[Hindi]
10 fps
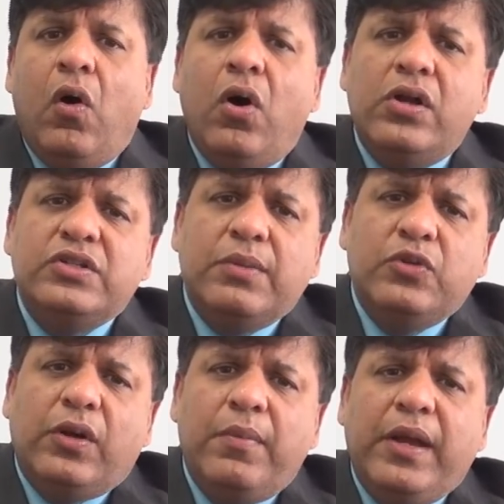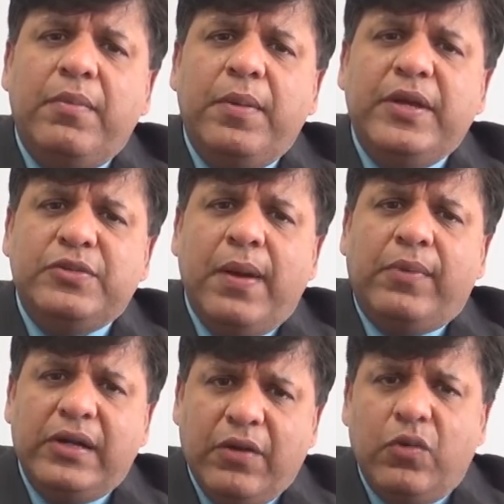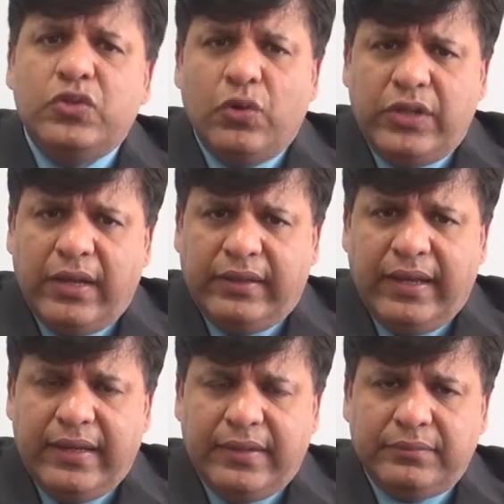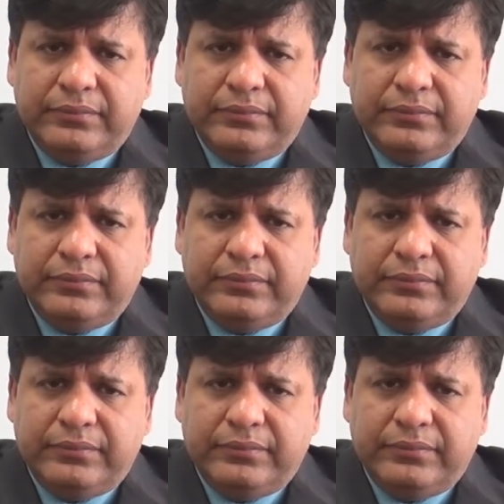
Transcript: और समझो कभी कभी बीच में आपका डिवोर्स हो जाता है